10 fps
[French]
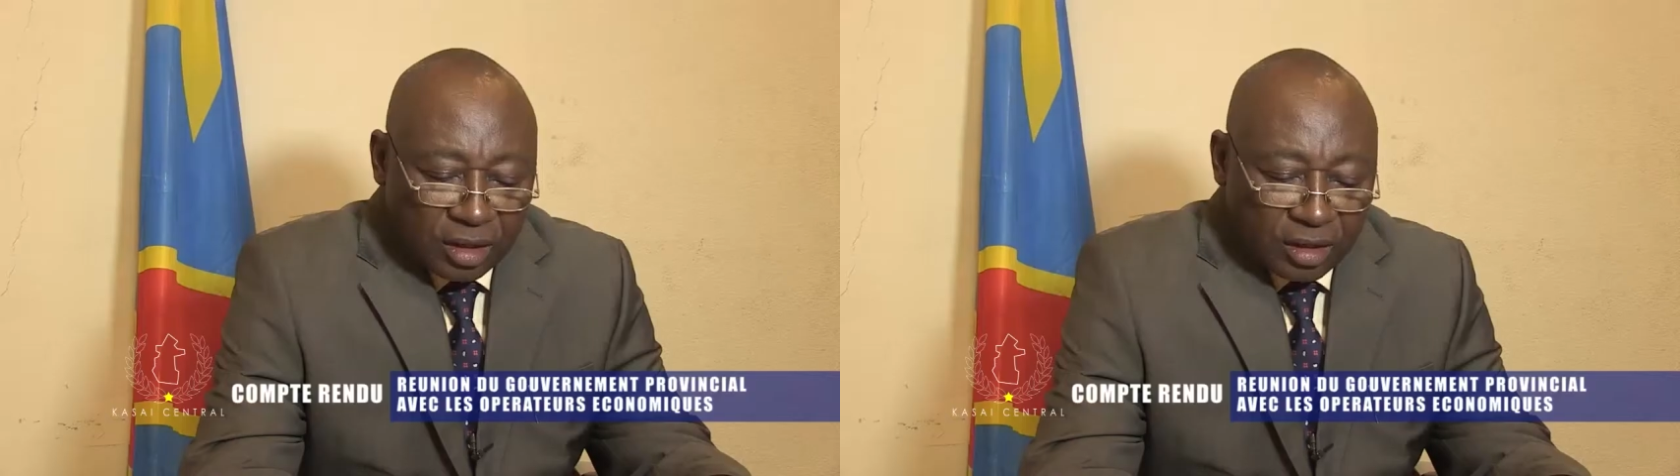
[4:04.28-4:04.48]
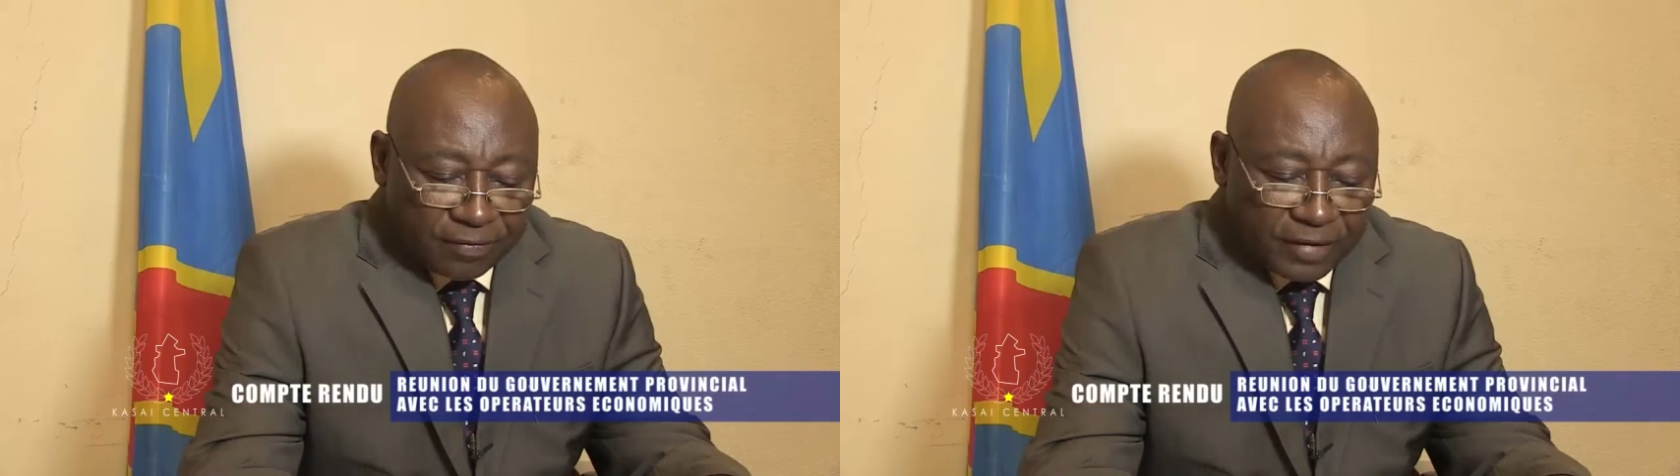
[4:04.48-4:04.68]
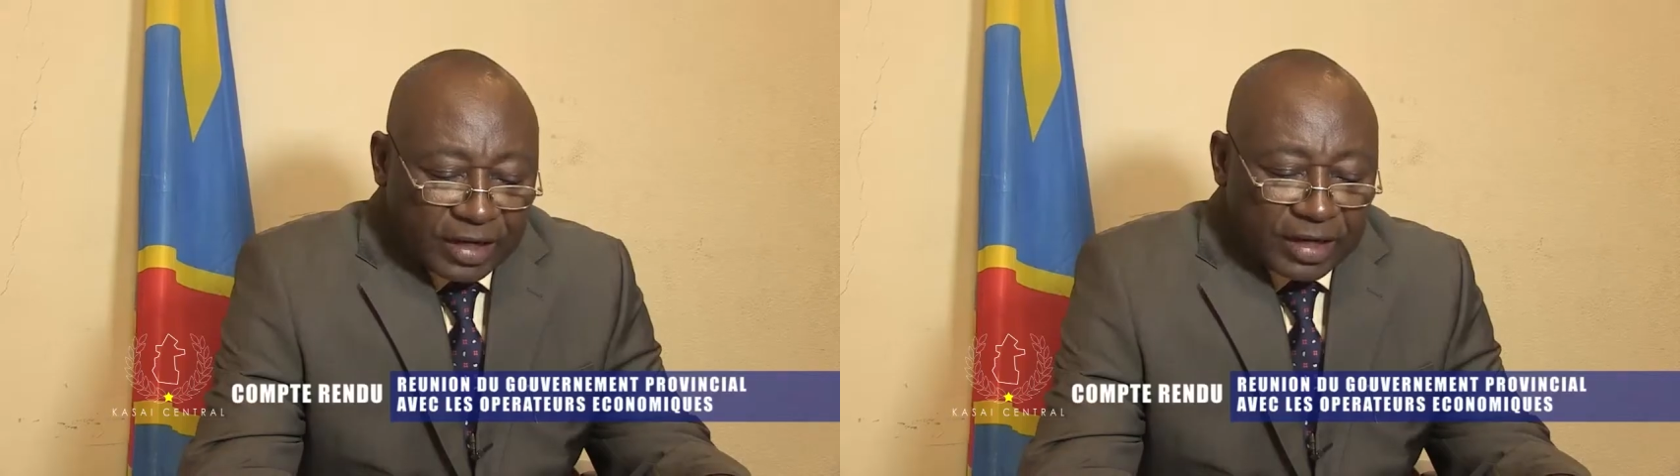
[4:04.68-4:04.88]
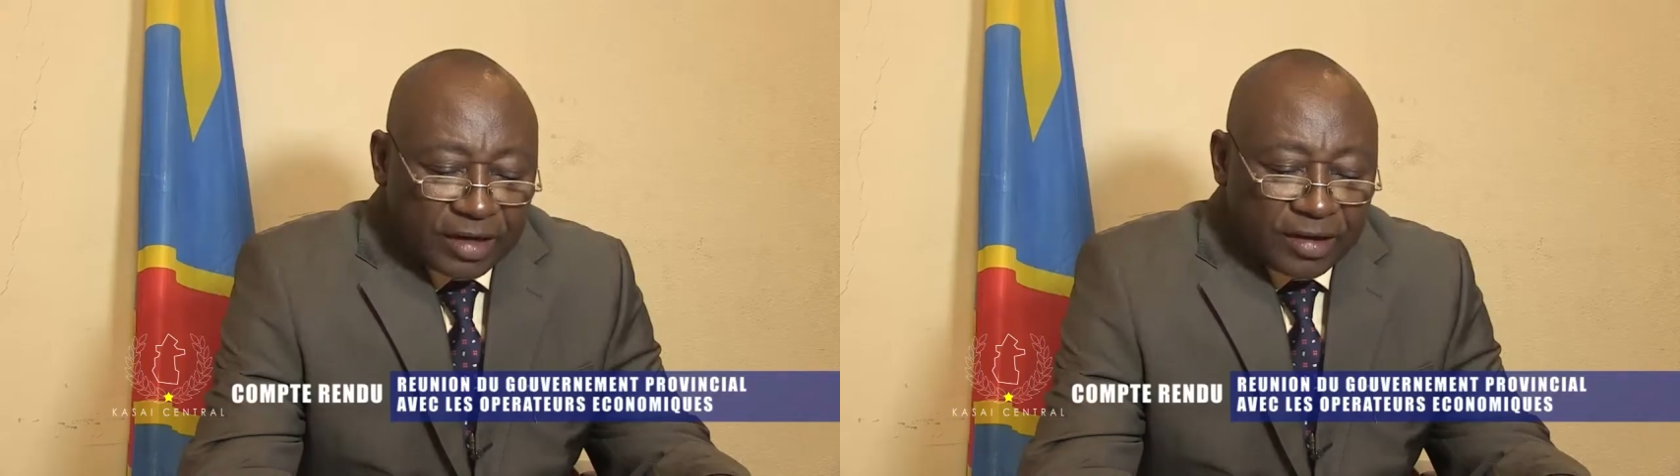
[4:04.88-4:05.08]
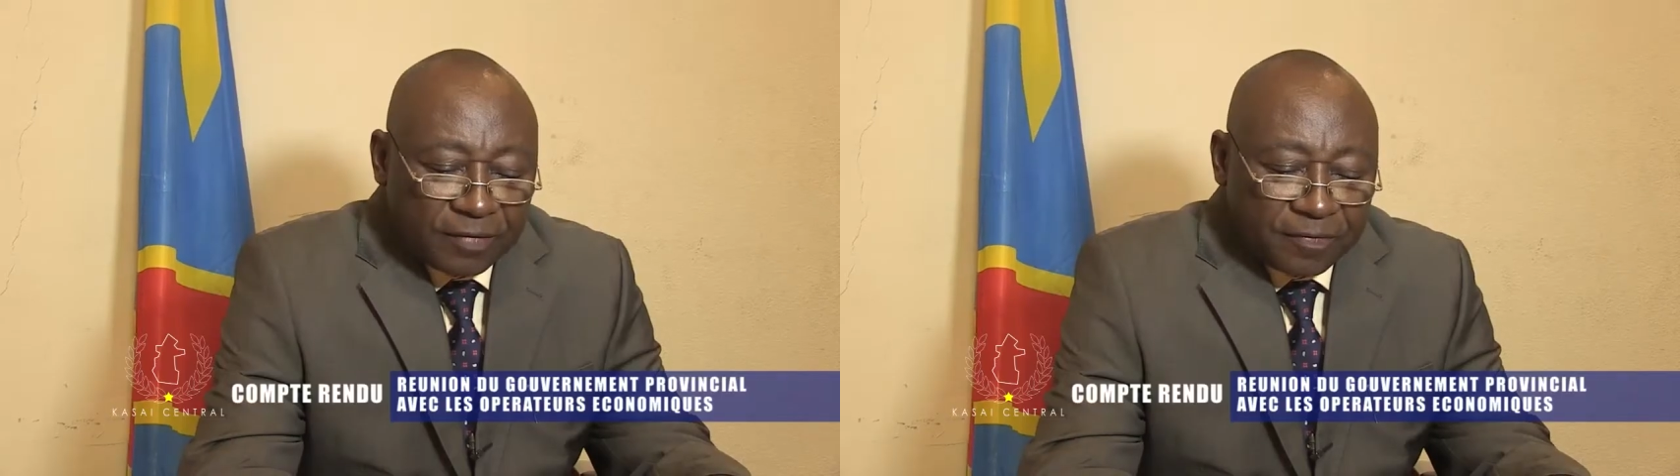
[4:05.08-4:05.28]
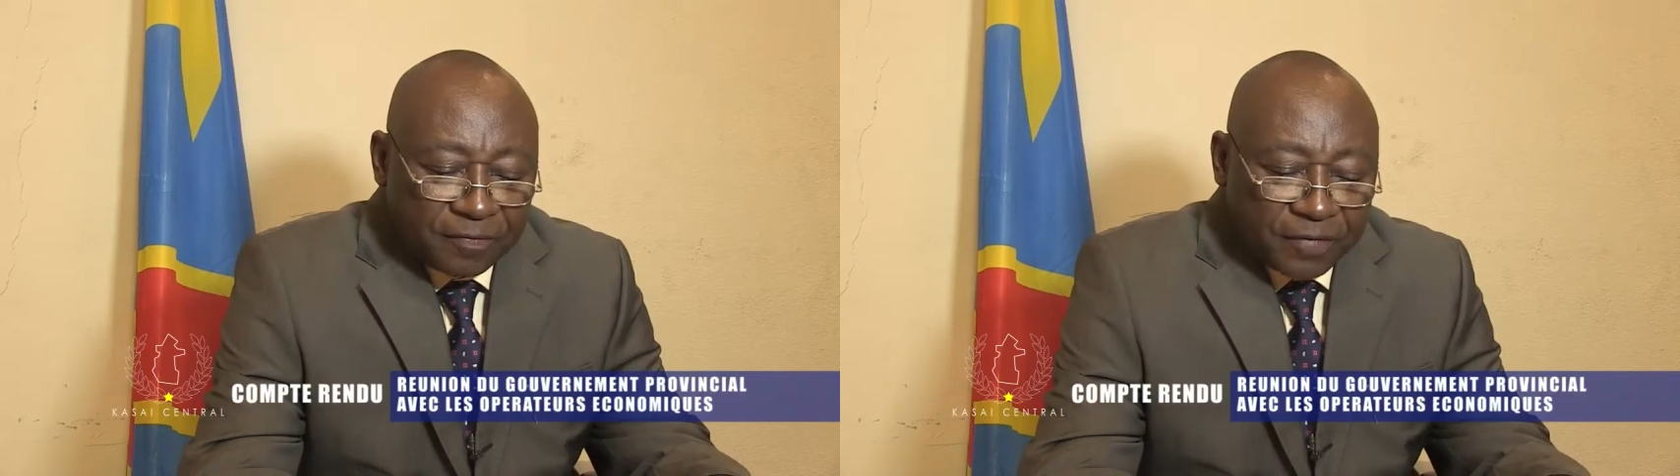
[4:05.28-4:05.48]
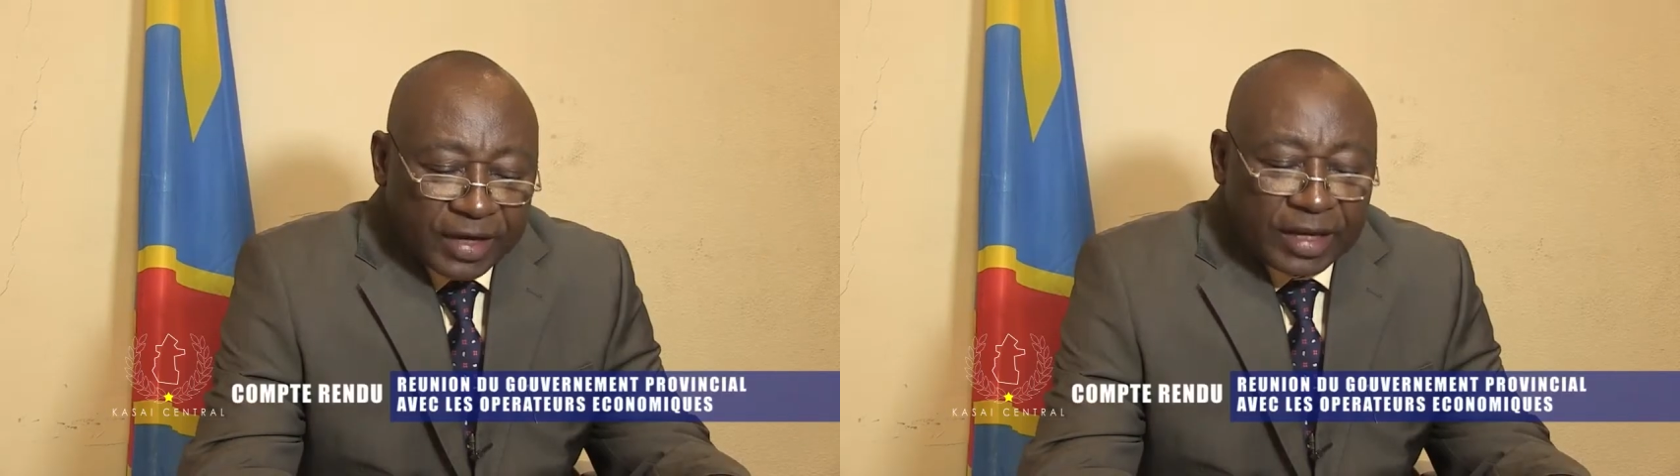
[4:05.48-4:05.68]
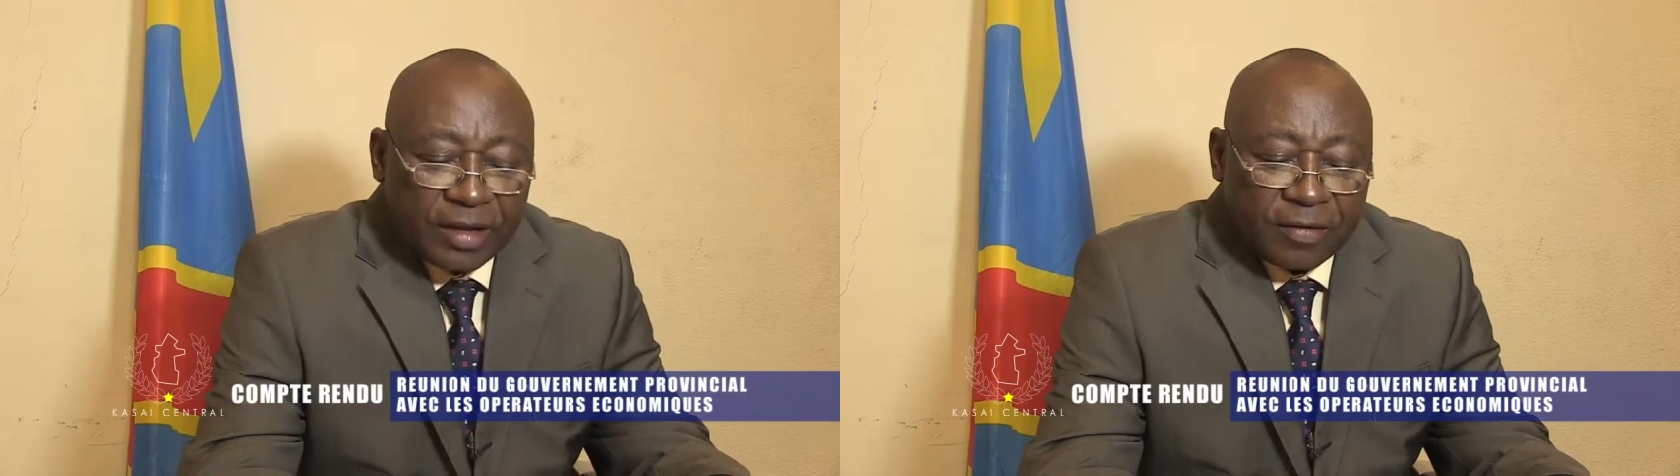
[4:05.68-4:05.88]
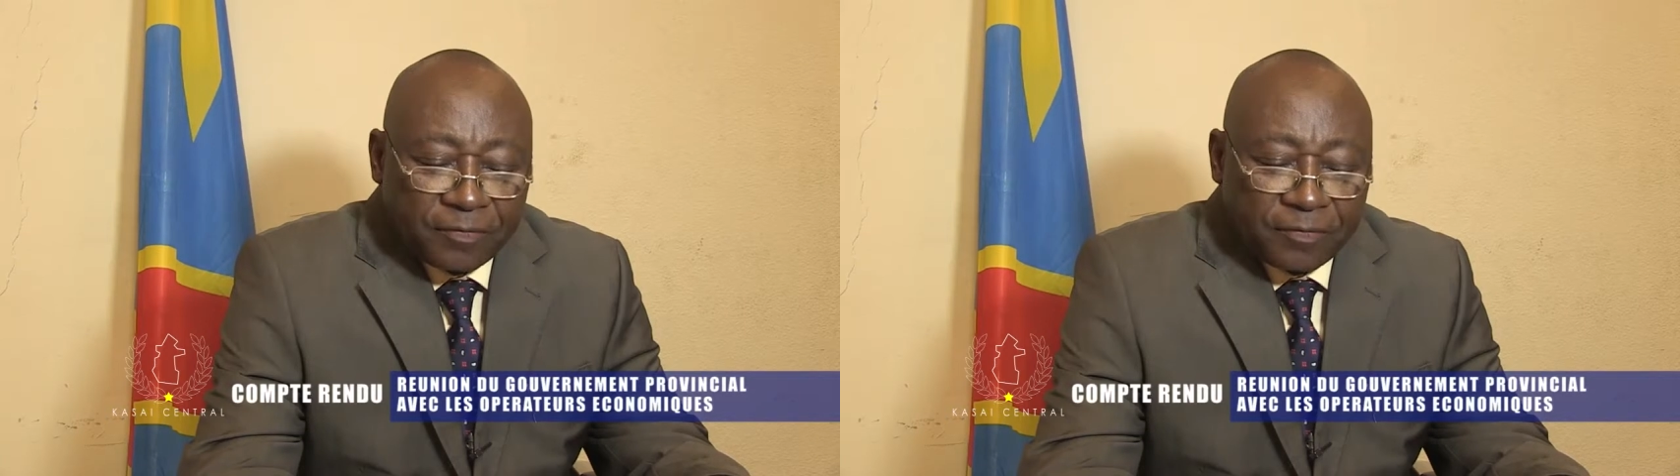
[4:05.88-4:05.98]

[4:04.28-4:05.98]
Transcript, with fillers: Enfin, frais